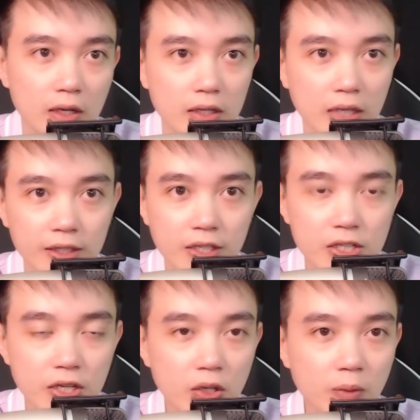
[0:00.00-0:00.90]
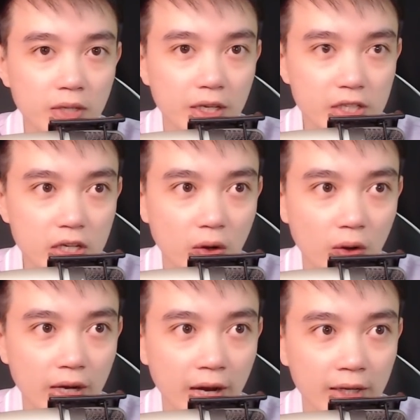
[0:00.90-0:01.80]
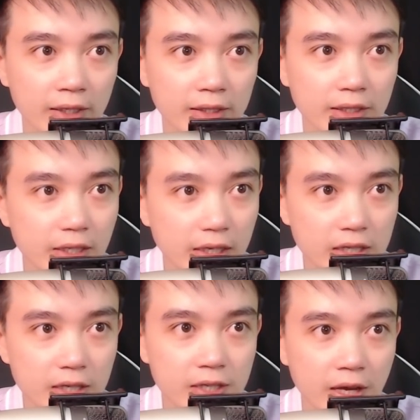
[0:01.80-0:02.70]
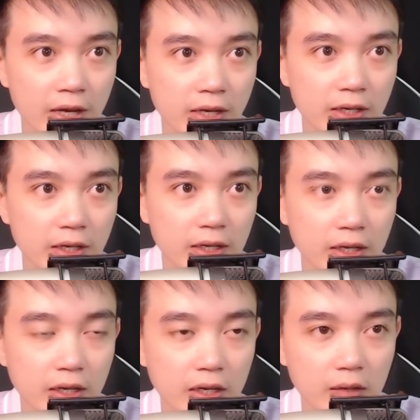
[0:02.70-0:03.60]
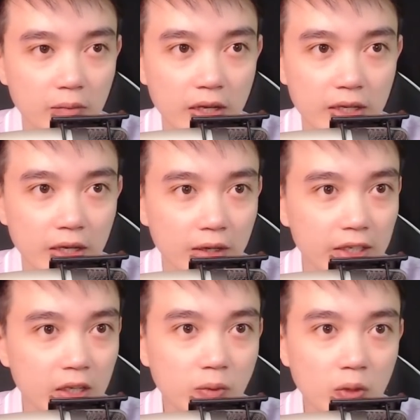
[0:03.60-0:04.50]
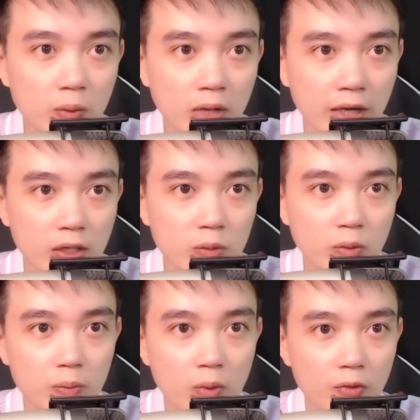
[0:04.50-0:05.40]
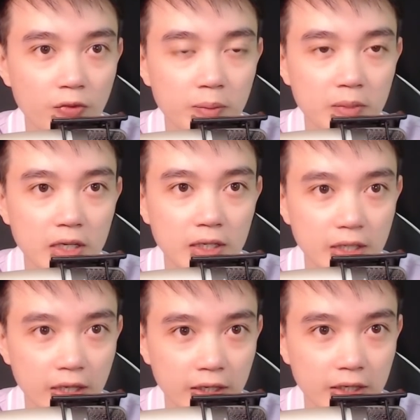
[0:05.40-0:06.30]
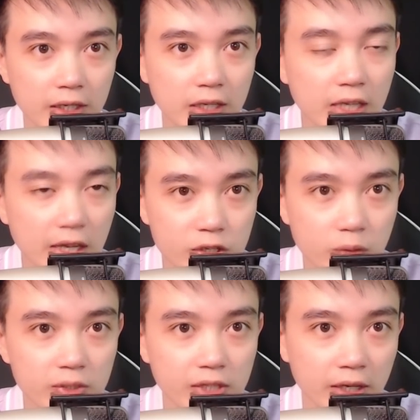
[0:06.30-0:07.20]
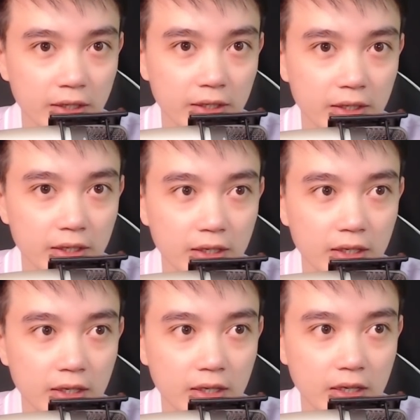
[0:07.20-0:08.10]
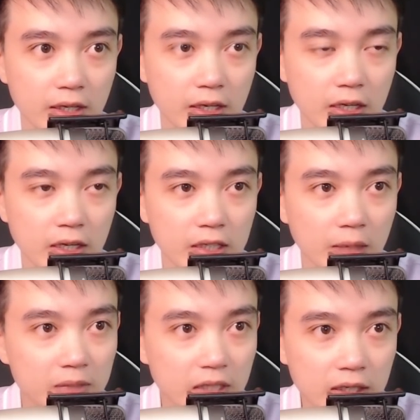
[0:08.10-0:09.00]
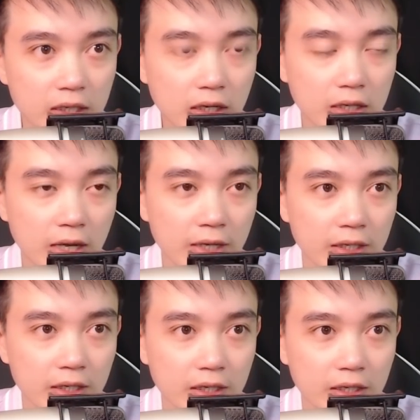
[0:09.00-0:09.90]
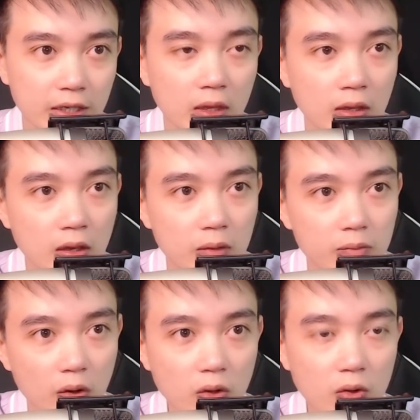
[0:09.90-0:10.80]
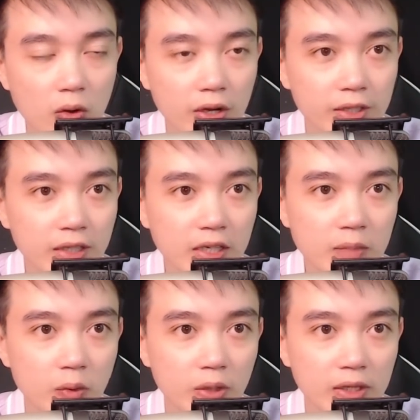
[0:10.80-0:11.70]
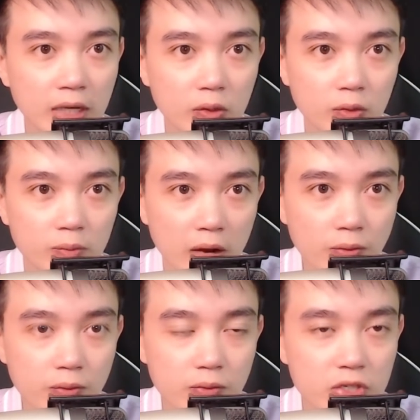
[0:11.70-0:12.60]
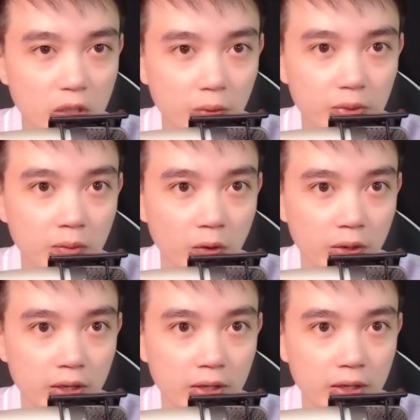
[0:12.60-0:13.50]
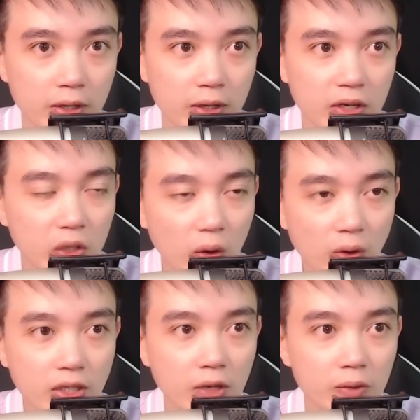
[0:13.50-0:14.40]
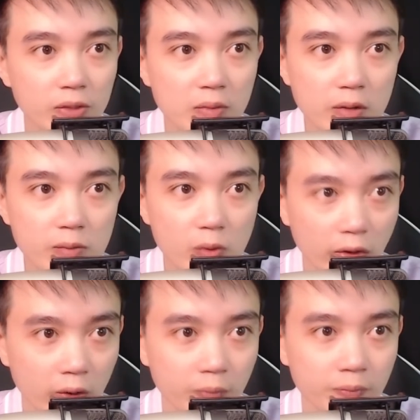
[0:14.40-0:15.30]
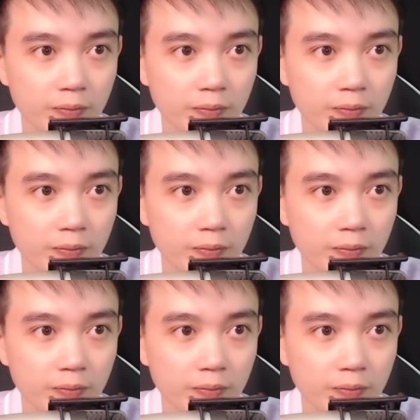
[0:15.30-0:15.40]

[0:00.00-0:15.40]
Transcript: Nhà vệ sinh vốn dĩ rất gọn gàng và sạch sẽ, bây giờ lại giống khung cảnh của một bộ phim kinh dị và rùng rợn. Thậm chí đứng ở đây, bọn nó còn ngửi thấy cái mùi tanh của máu xộc vào mũi, khó chịu tới mức buồn nôn.